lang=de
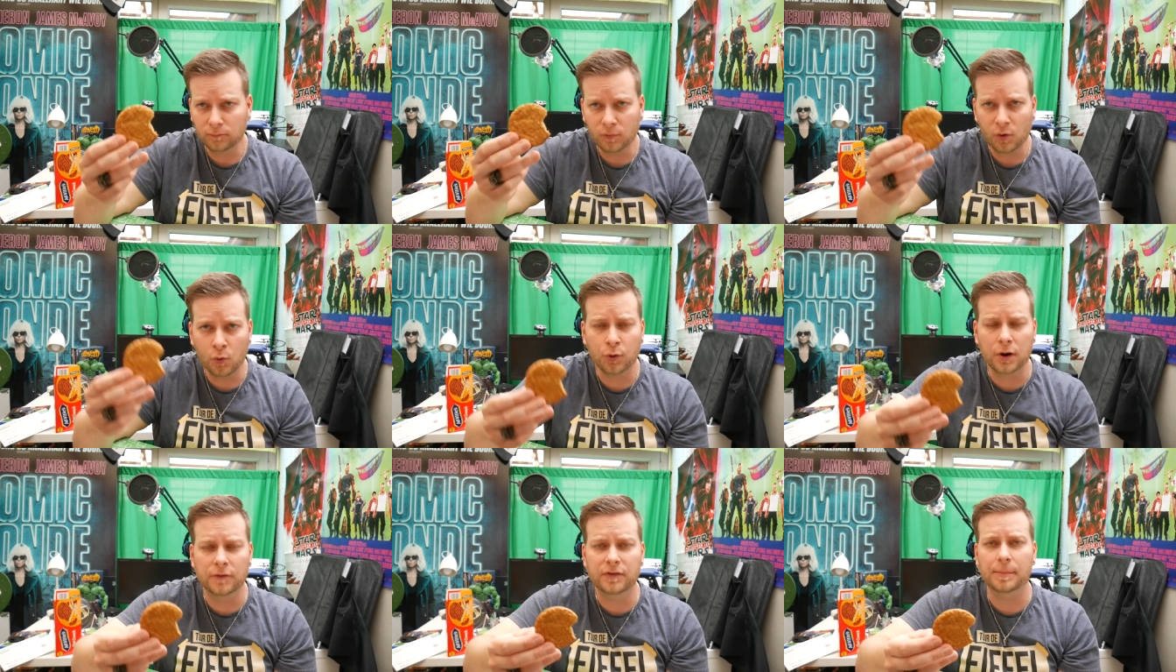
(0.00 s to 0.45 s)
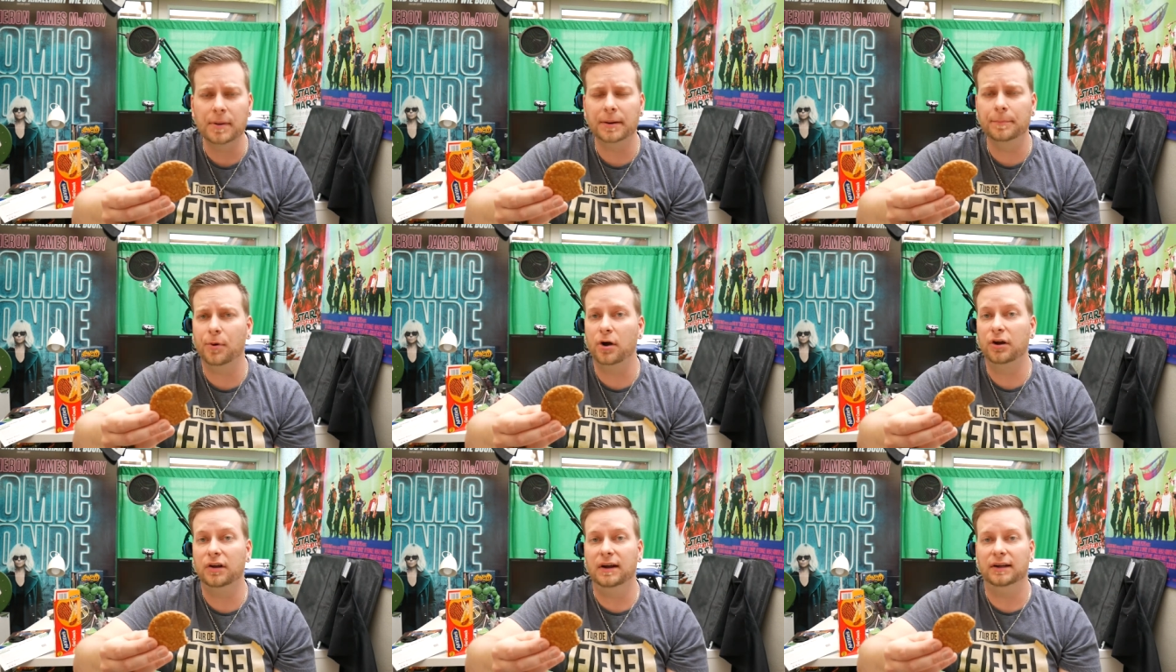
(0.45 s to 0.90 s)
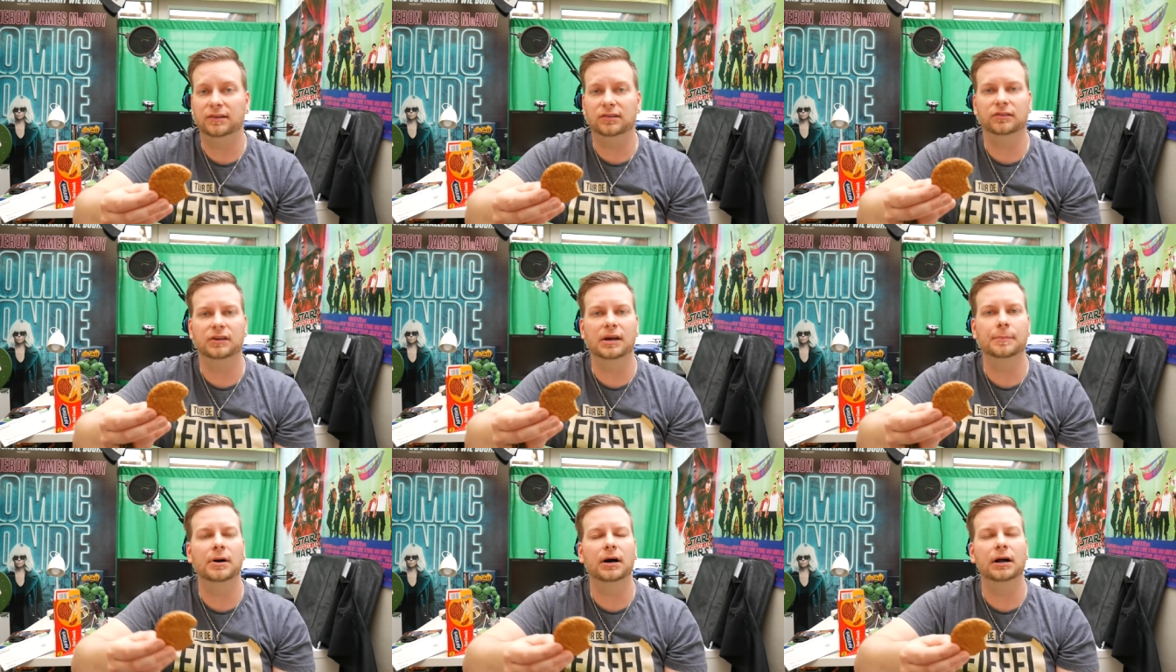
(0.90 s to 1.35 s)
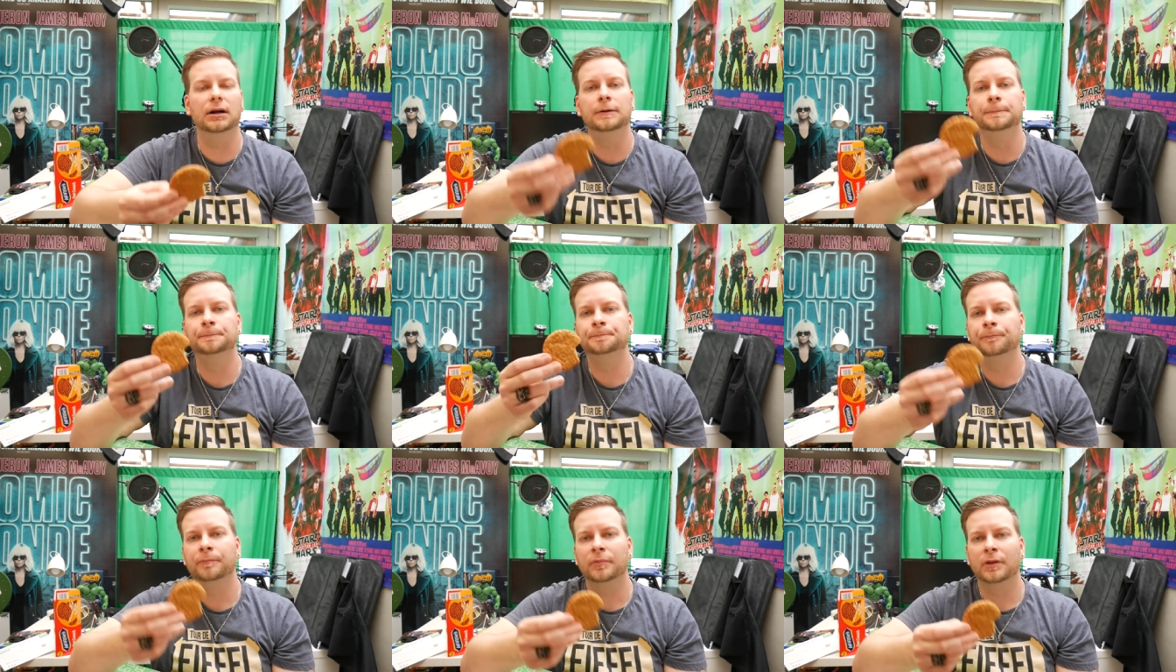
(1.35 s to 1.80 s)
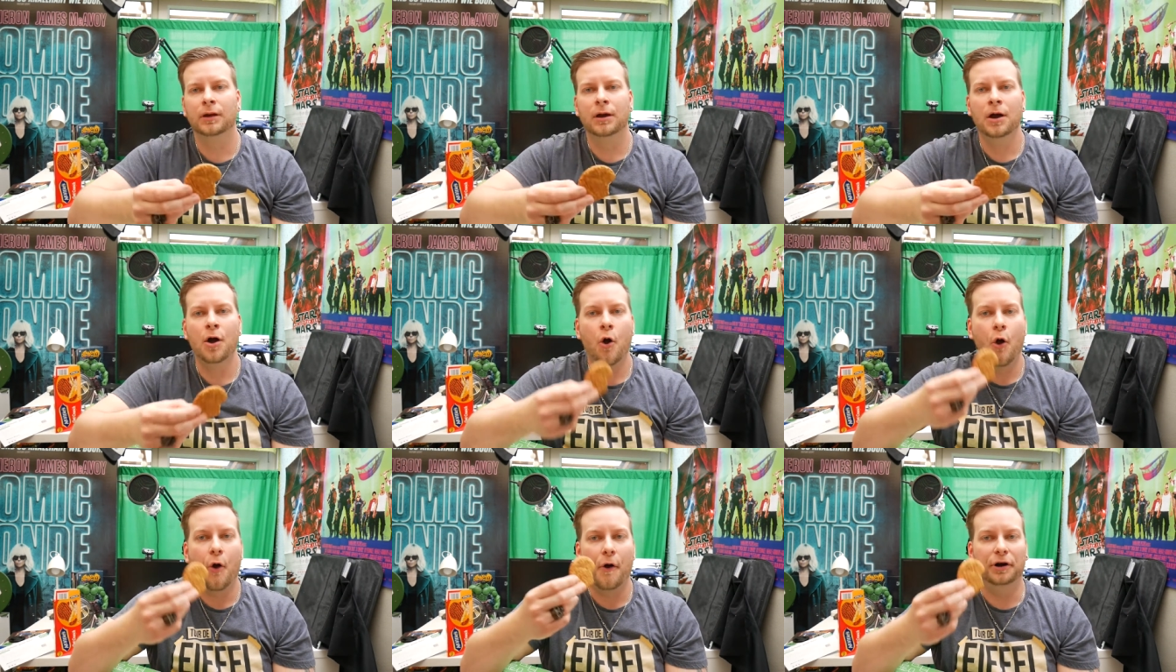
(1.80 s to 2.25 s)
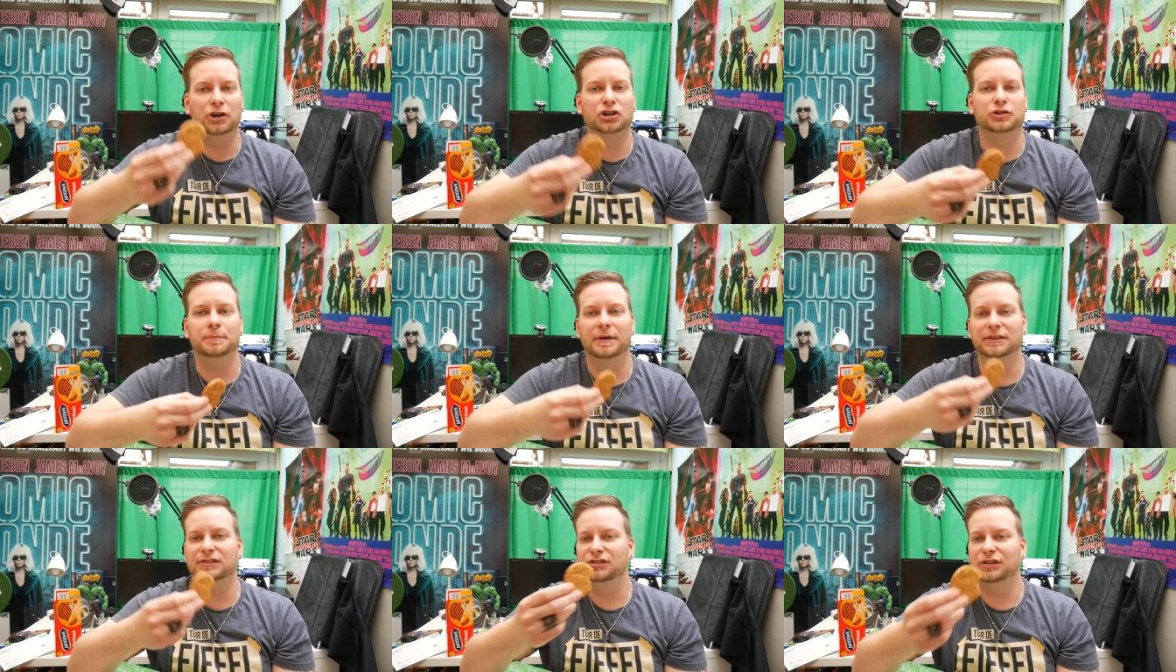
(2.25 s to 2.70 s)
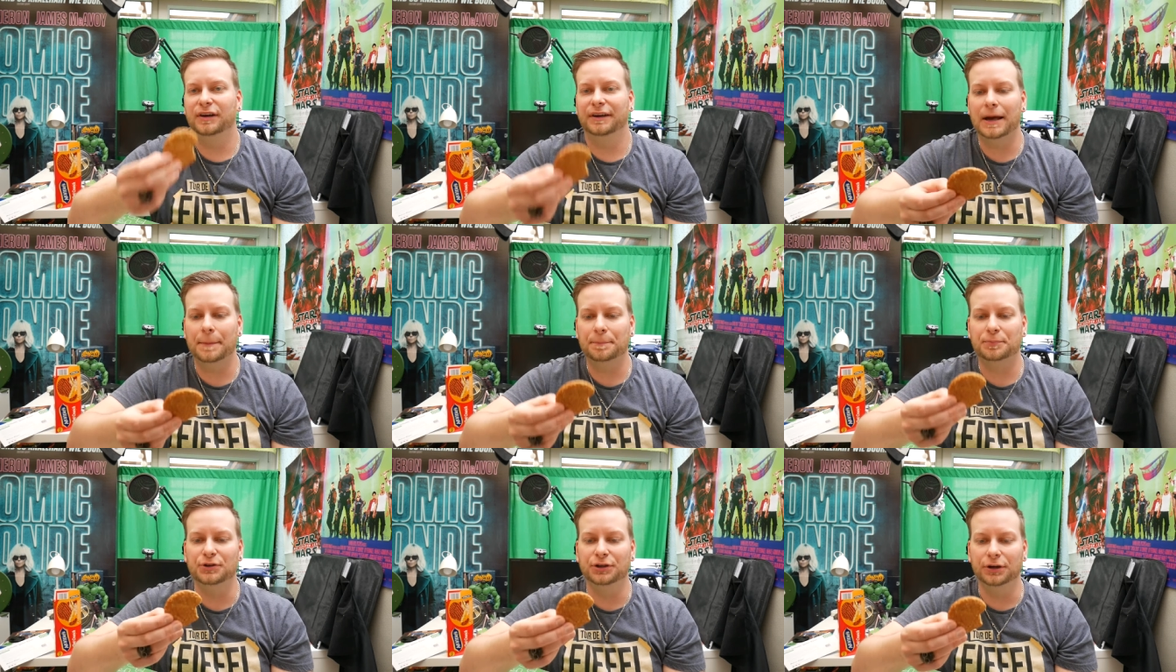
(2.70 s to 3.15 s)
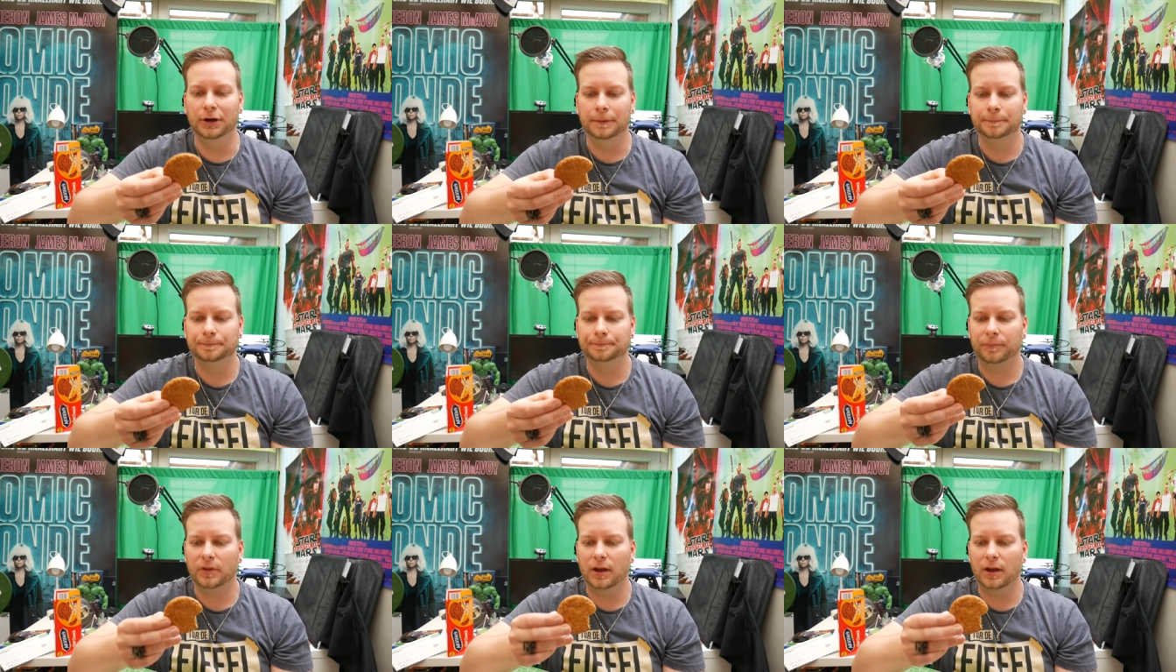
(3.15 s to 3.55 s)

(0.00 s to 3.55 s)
Oder wenn man Bock hat, sag mal, ich äh, schmatze ja ab hier.